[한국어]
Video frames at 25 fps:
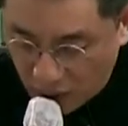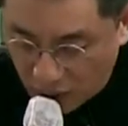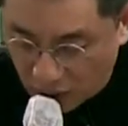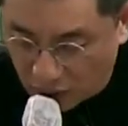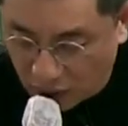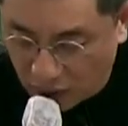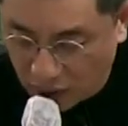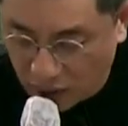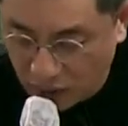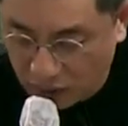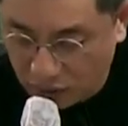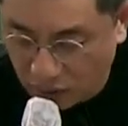
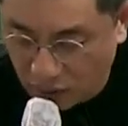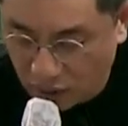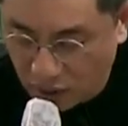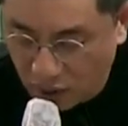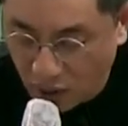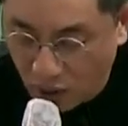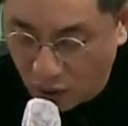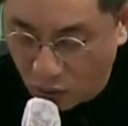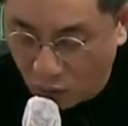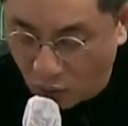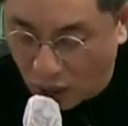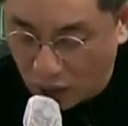
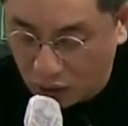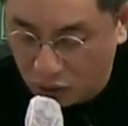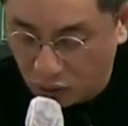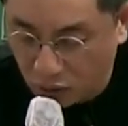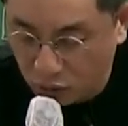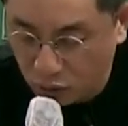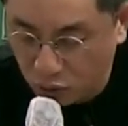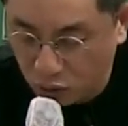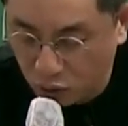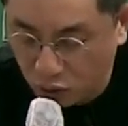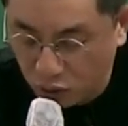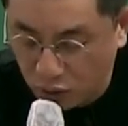그래서
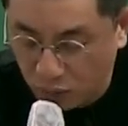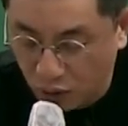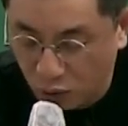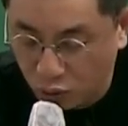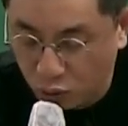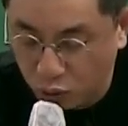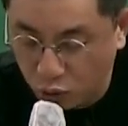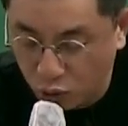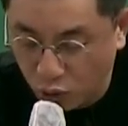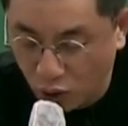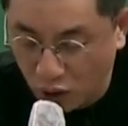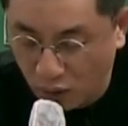과정 중심의
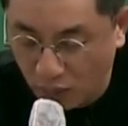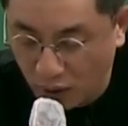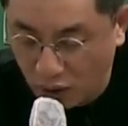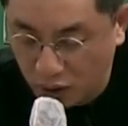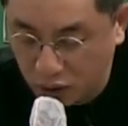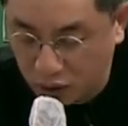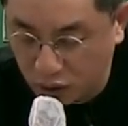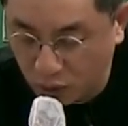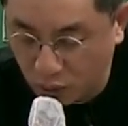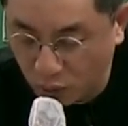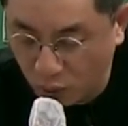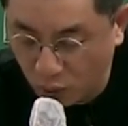구조화
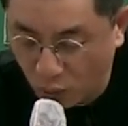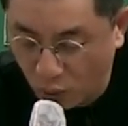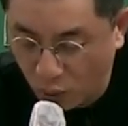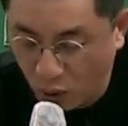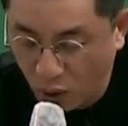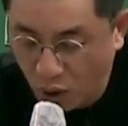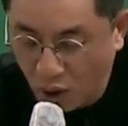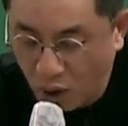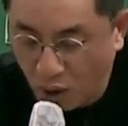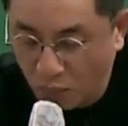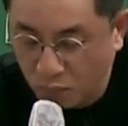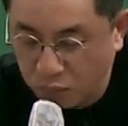
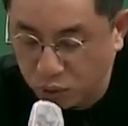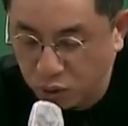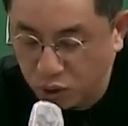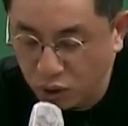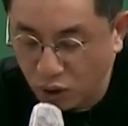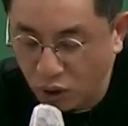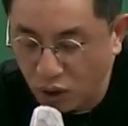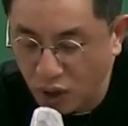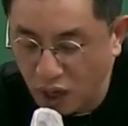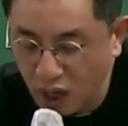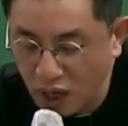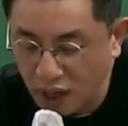방식으로
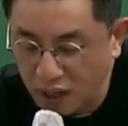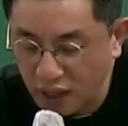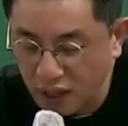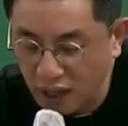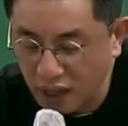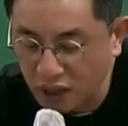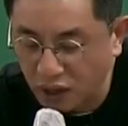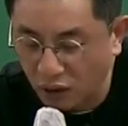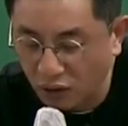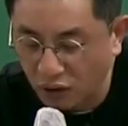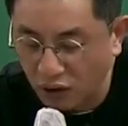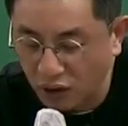부서
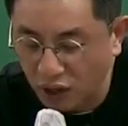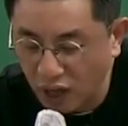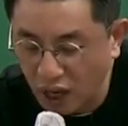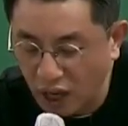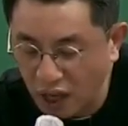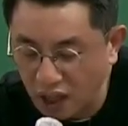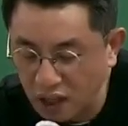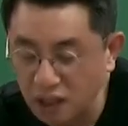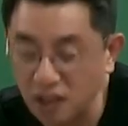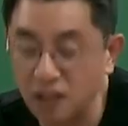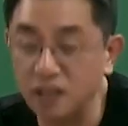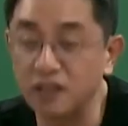간의
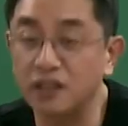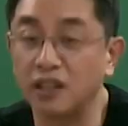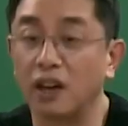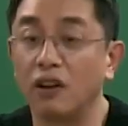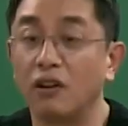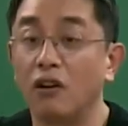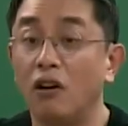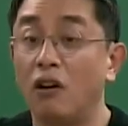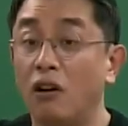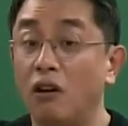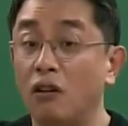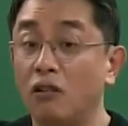경계를
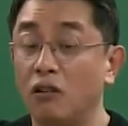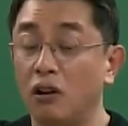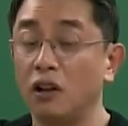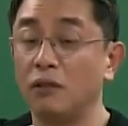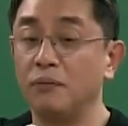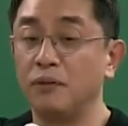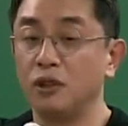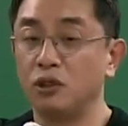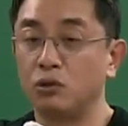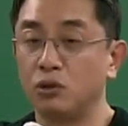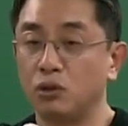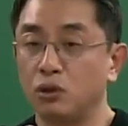제거, 거의
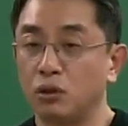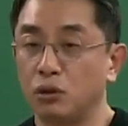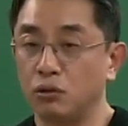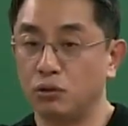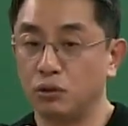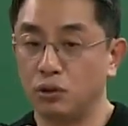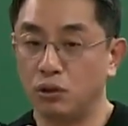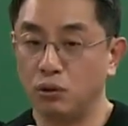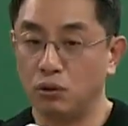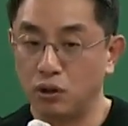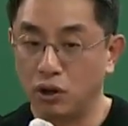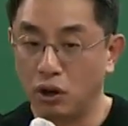밑줄
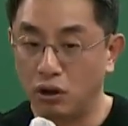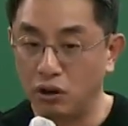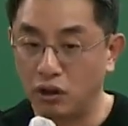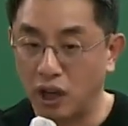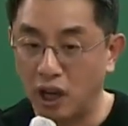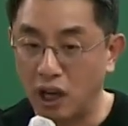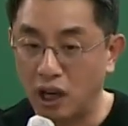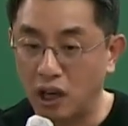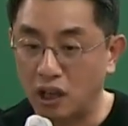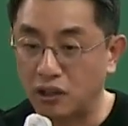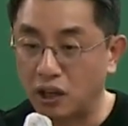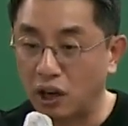쳐두시고,
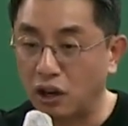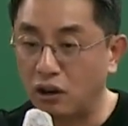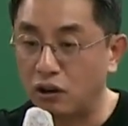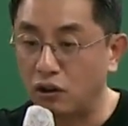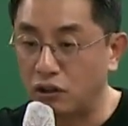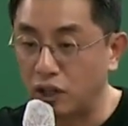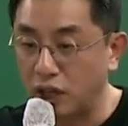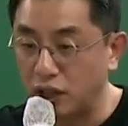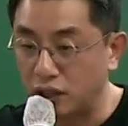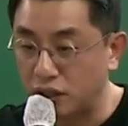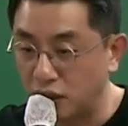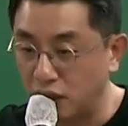경계가
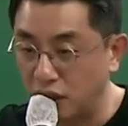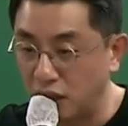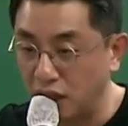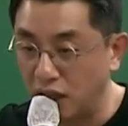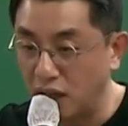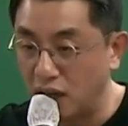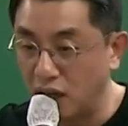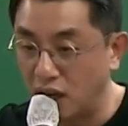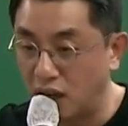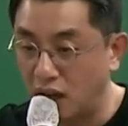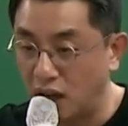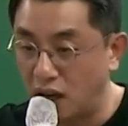
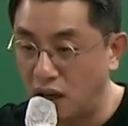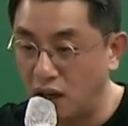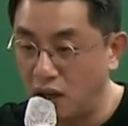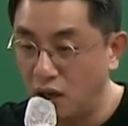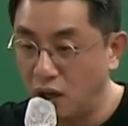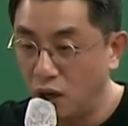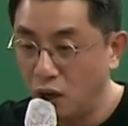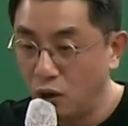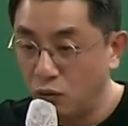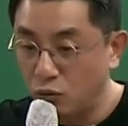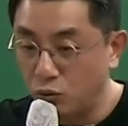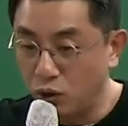제거됐으니까
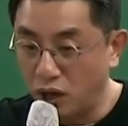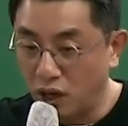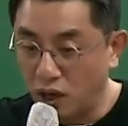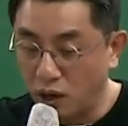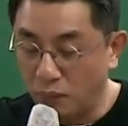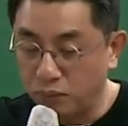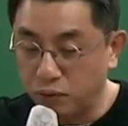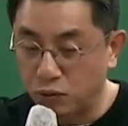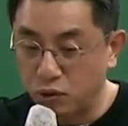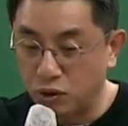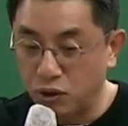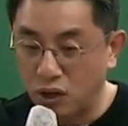
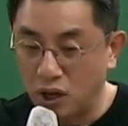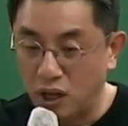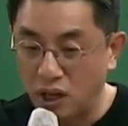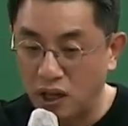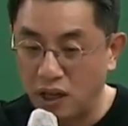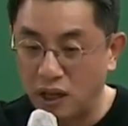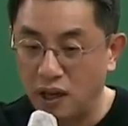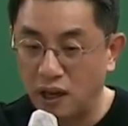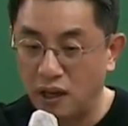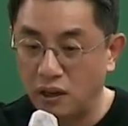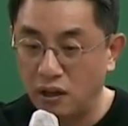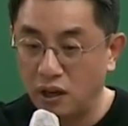우리가 부서
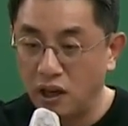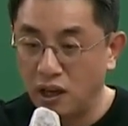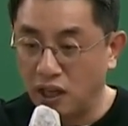간의